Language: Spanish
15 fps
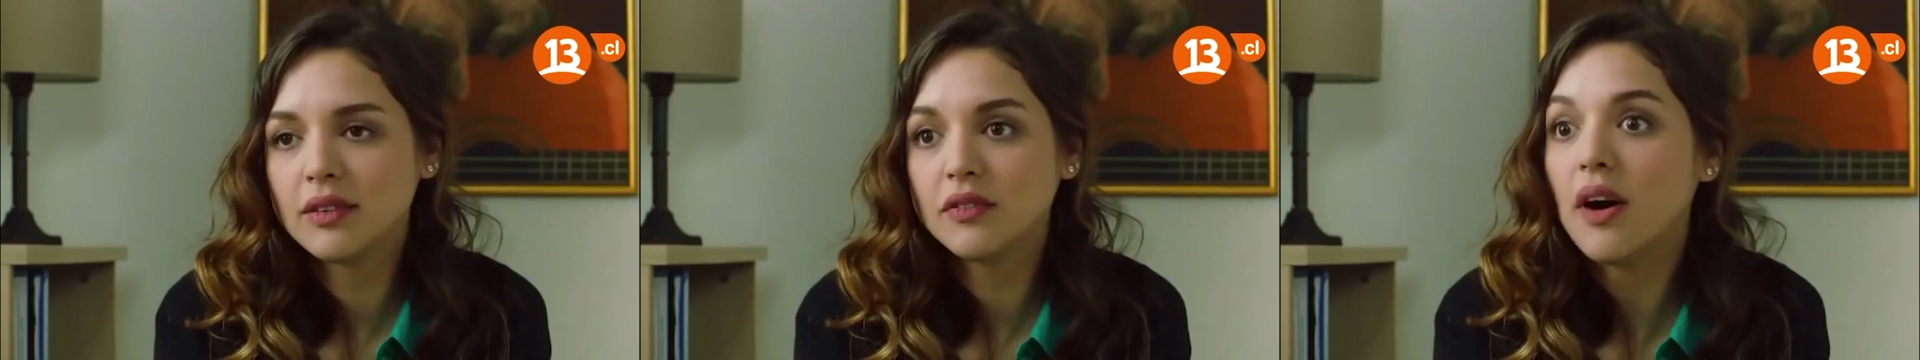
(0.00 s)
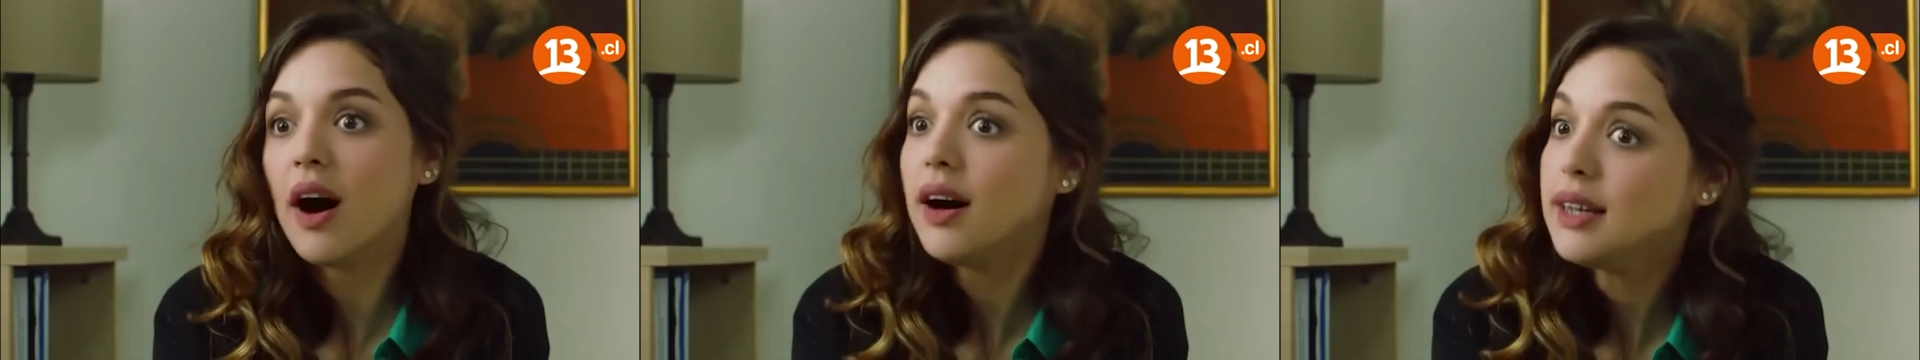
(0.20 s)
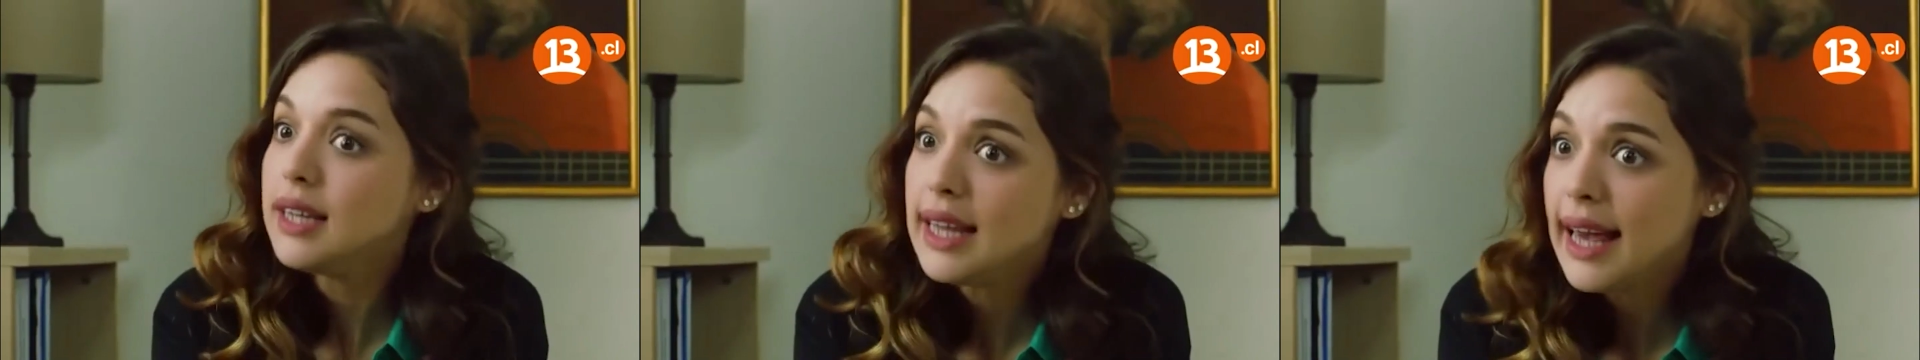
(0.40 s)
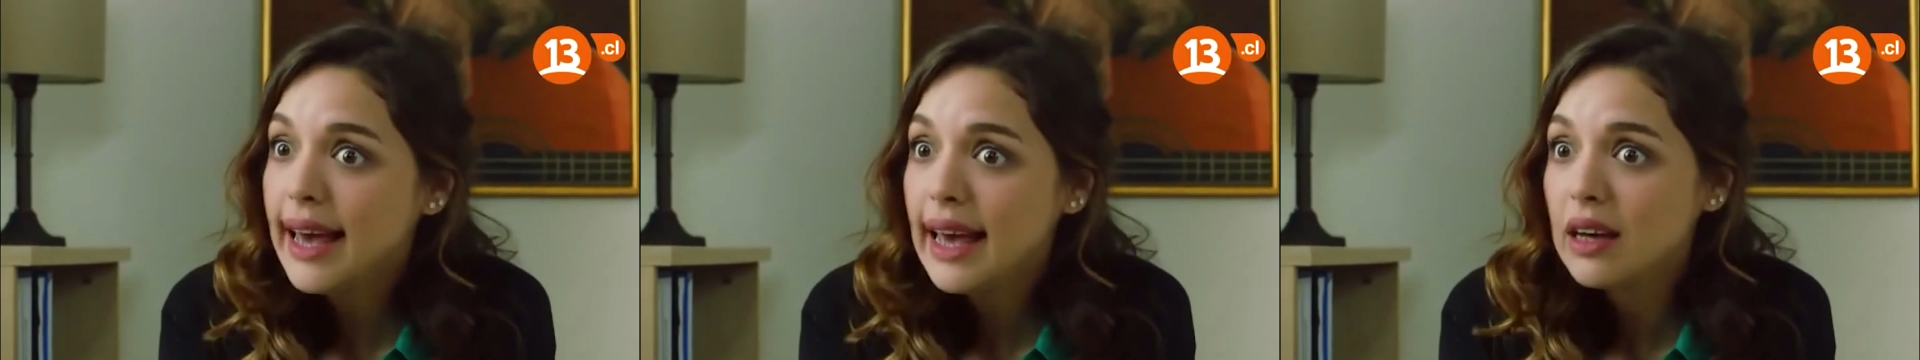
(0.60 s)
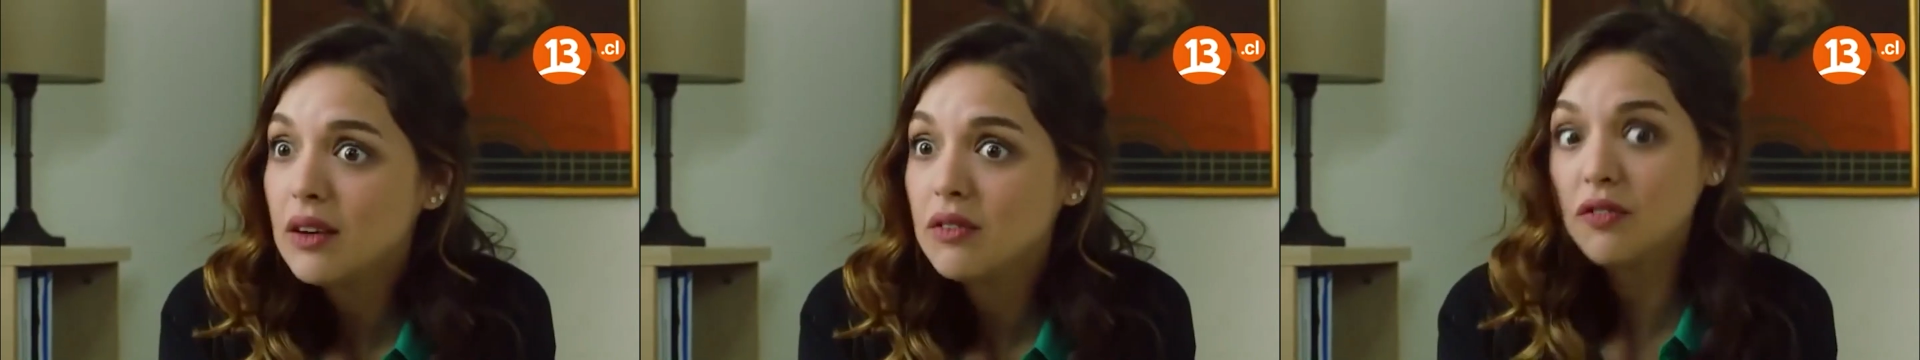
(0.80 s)

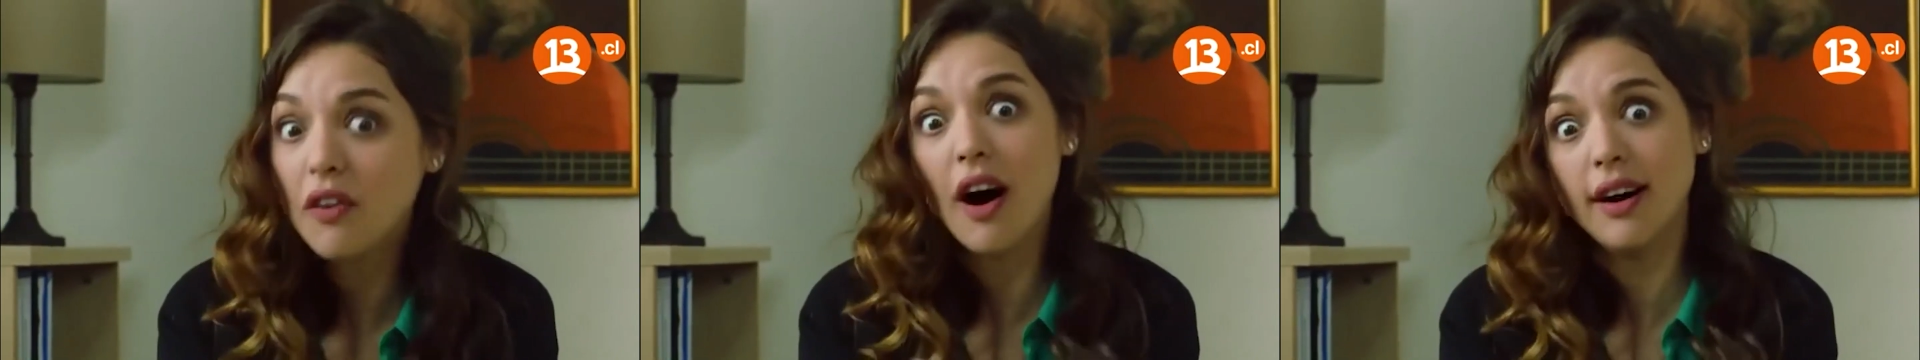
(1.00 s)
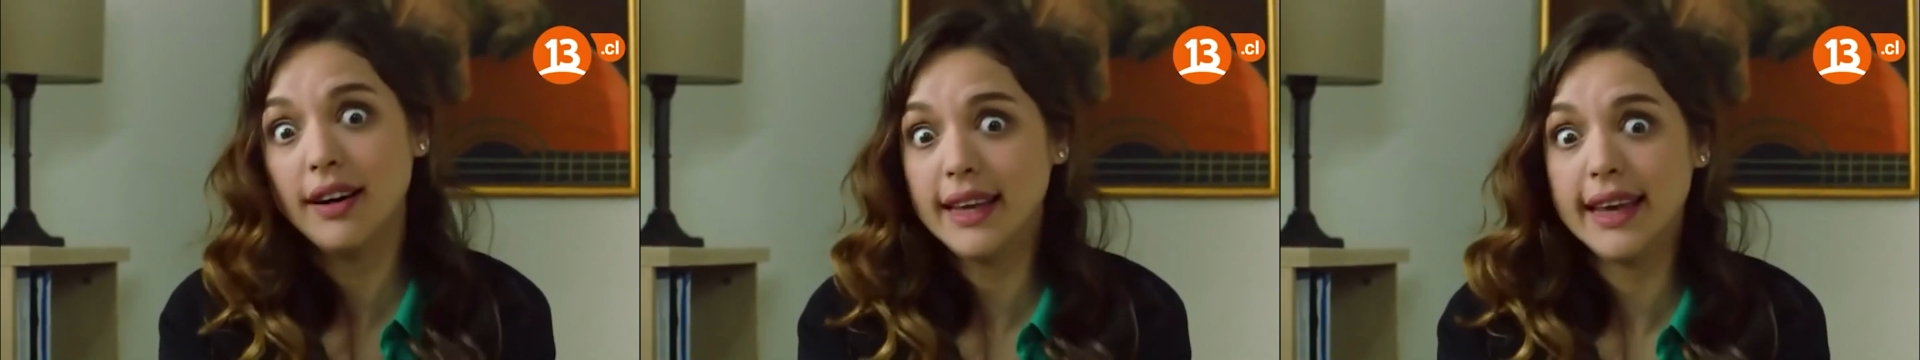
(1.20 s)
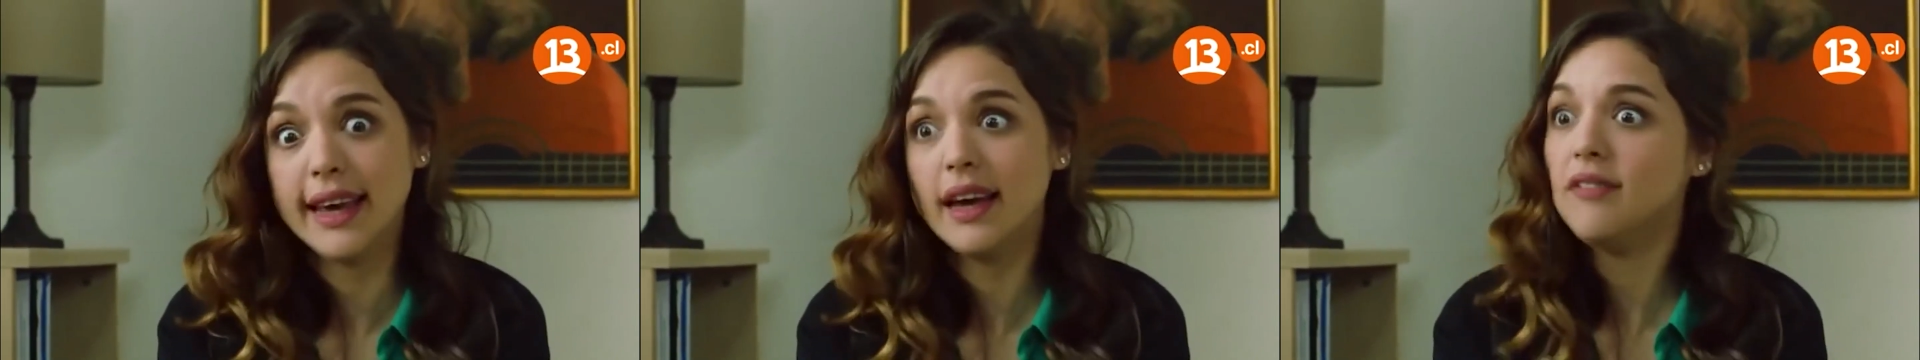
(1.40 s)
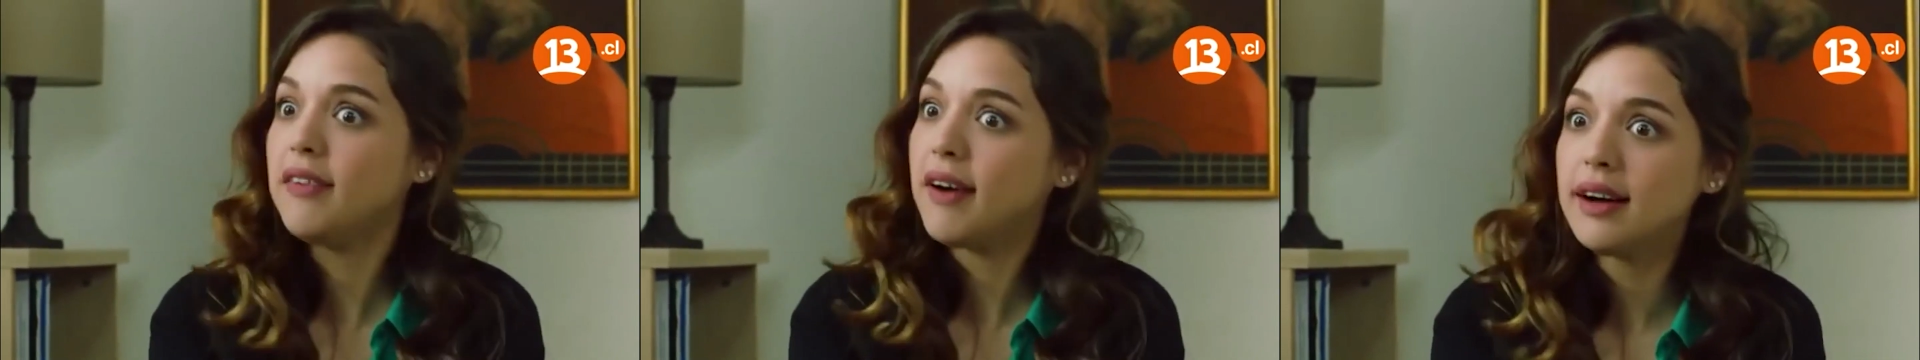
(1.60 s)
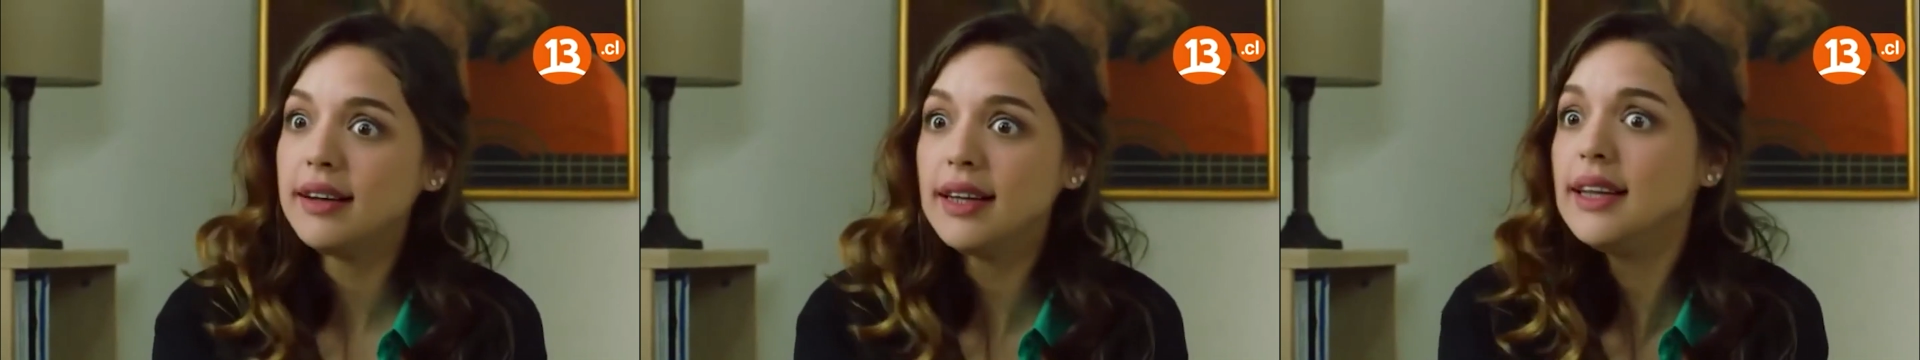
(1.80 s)
Farillé, Farillé,
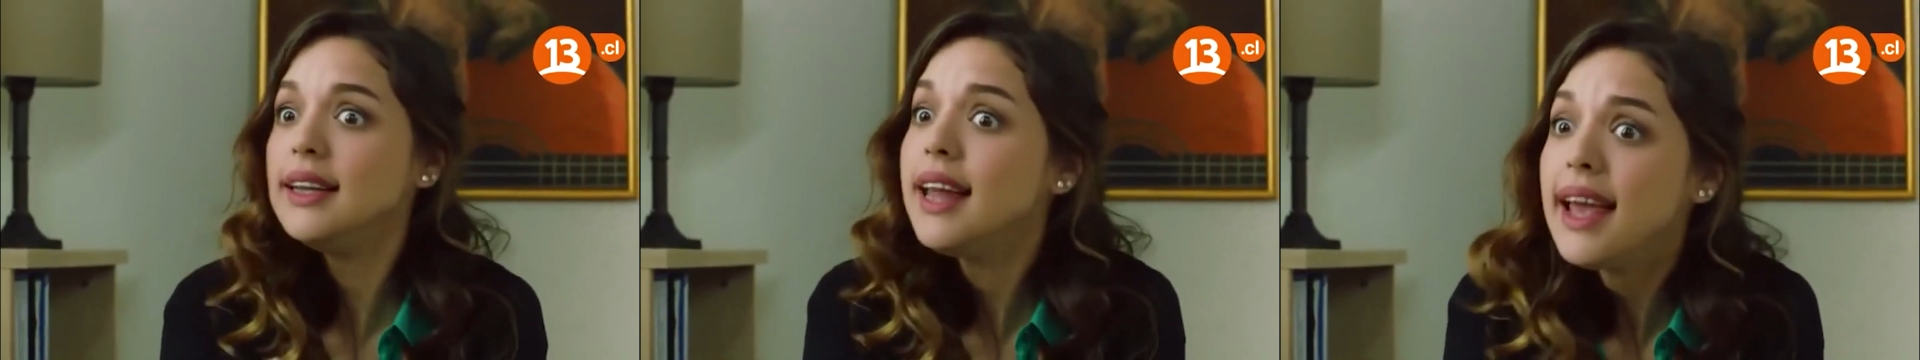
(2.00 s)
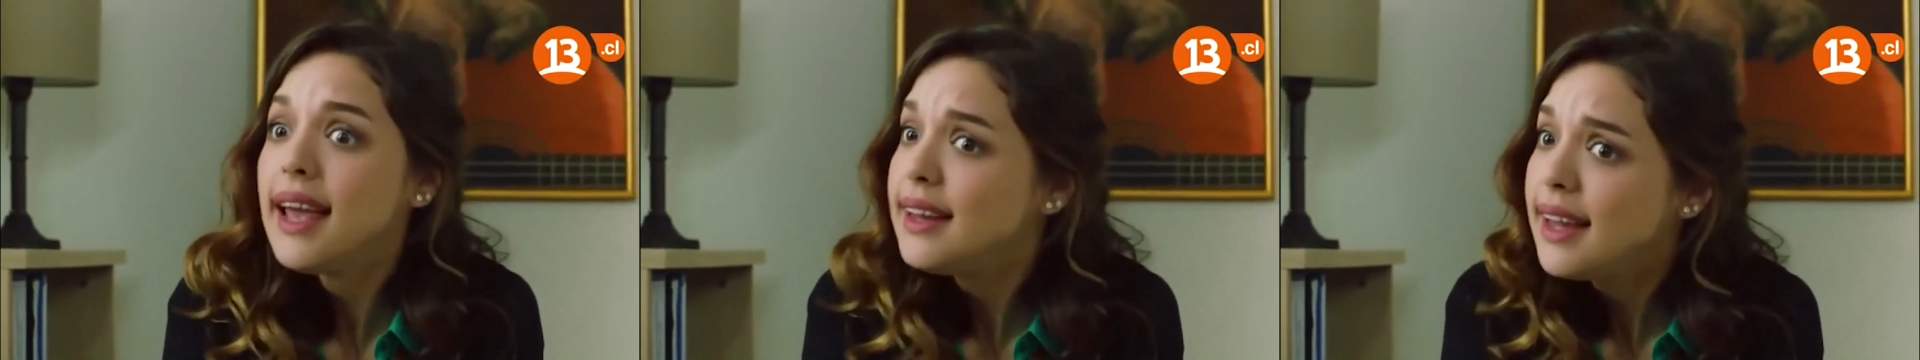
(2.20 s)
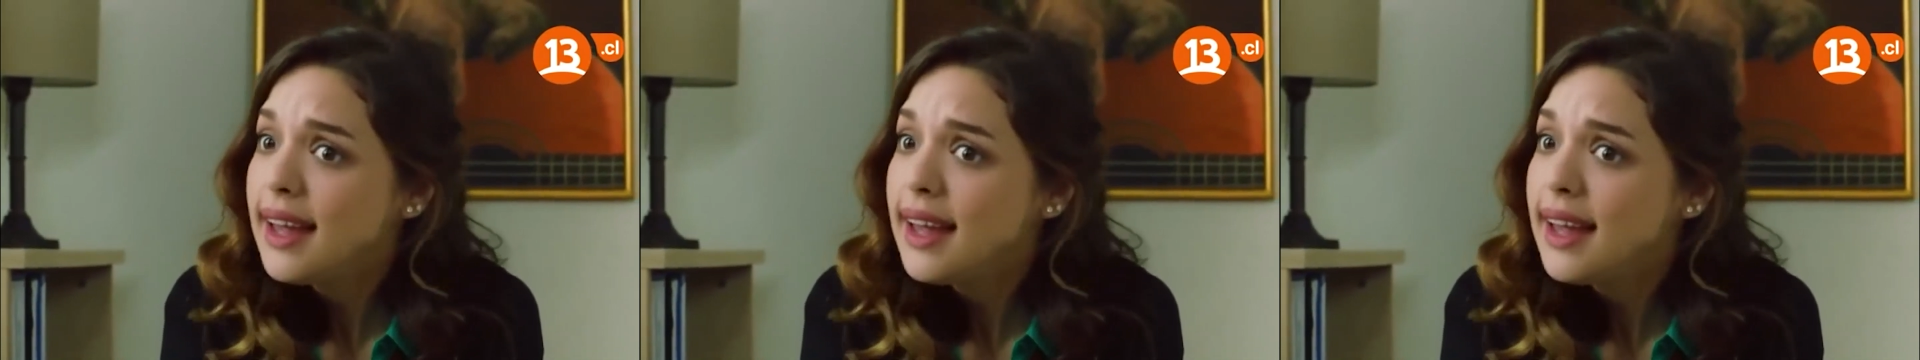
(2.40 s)
Farillé, ¿qué?